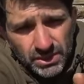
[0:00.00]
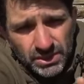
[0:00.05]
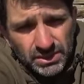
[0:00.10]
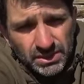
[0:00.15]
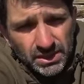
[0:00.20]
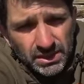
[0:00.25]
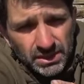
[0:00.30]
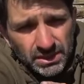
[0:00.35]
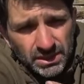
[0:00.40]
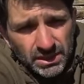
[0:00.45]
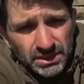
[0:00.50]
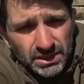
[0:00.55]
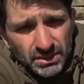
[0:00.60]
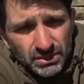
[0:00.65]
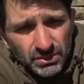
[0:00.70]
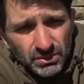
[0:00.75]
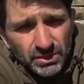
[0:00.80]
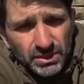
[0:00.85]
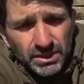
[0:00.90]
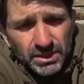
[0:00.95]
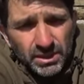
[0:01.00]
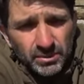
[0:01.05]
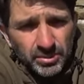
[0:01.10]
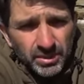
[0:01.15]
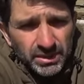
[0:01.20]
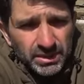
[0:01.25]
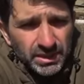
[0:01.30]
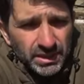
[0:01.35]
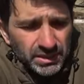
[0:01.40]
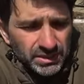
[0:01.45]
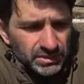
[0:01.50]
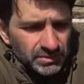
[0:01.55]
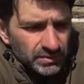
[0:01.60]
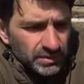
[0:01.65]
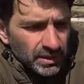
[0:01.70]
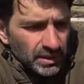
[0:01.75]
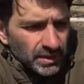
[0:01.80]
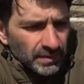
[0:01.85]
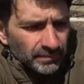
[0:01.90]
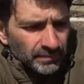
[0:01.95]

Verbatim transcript: если не надо, он не подкачивает.